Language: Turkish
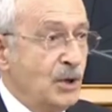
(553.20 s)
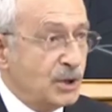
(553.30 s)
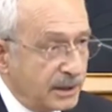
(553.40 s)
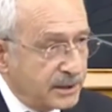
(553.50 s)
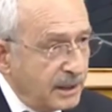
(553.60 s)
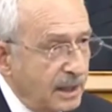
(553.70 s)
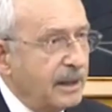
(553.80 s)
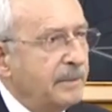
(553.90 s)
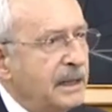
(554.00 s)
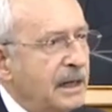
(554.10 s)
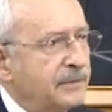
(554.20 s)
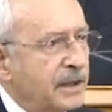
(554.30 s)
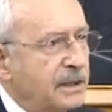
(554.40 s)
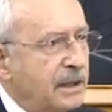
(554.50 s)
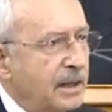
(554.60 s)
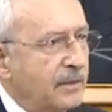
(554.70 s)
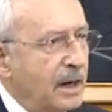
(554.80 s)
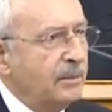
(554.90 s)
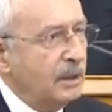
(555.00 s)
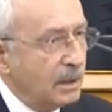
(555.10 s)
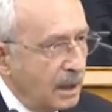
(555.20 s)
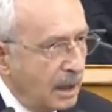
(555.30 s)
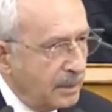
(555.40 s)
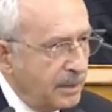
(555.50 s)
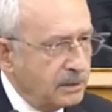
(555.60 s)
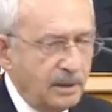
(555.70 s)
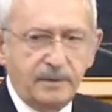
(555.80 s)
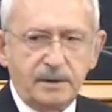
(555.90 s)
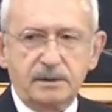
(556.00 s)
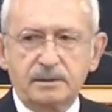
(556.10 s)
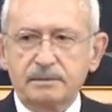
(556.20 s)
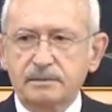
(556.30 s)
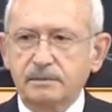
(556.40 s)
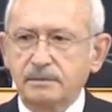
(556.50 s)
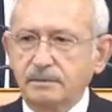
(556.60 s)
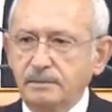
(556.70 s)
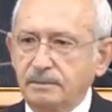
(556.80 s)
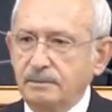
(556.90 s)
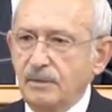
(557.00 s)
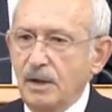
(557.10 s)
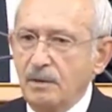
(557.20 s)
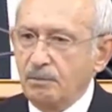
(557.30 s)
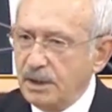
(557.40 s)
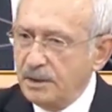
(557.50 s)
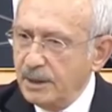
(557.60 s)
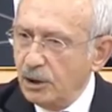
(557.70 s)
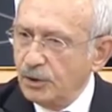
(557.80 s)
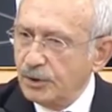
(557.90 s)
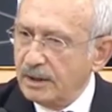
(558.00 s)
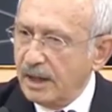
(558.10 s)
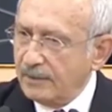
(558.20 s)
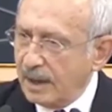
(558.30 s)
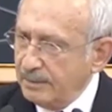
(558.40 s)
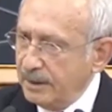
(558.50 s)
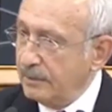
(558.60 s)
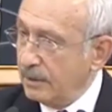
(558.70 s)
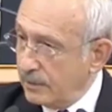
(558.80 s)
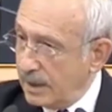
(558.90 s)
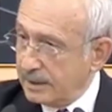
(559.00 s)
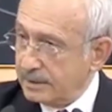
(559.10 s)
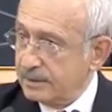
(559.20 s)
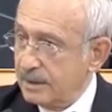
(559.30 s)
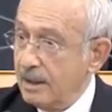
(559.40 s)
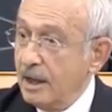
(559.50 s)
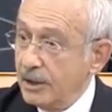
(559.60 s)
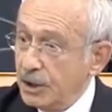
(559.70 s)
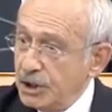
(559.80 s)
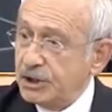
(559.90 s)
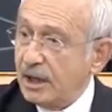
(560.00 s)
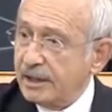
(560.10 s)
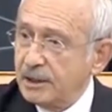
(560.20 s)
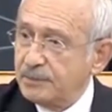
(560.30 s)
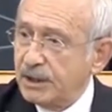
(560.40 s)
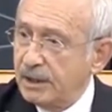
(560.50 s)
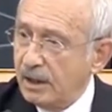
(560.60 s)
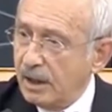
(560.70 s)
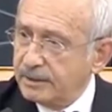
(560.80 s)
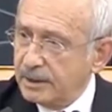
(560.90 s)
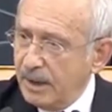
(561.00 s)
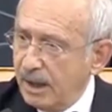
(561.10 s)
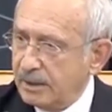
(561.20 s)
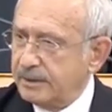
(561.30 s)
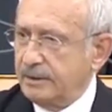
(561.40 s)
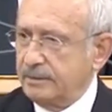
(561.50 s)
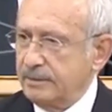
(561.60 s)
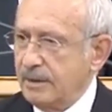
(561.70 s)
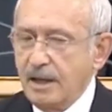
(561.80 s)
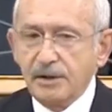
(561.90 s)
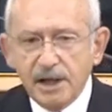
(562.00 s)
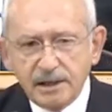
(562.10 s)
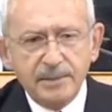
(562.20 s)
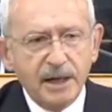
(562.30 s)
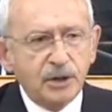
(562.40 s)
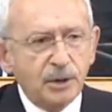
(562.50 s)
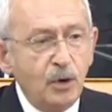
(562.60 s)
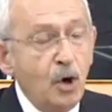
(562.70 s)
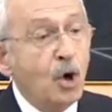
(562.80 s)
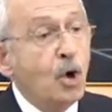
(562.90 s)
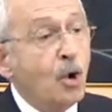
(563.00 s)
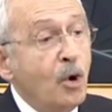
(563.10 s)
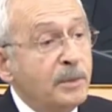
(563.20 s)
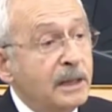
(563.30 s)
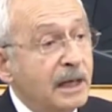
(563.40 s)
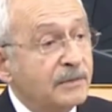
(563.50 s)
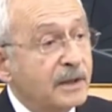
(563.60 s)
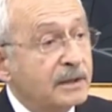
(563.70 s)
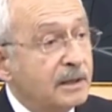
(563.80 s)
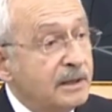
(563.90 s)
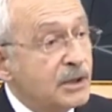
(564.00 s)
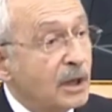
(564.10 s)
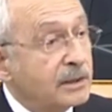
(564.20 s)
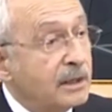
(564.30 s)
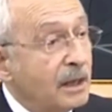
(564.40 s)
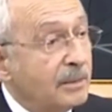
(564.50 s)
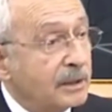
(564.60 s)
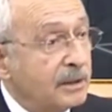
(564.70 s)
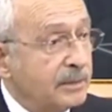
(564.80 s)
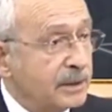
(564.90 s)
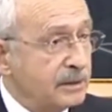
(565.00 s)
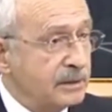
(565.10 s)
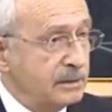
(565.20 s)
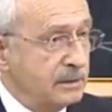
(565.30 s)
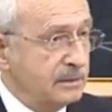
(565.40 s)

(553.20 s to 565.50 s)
Satın alınan milletvekilleri var mı? Elbette var. Bir milyon dolar var mı? Var. İş takipçiliği aldı mı? Aldı. Ne demektir bu? O milletvekilini satın almak demektir.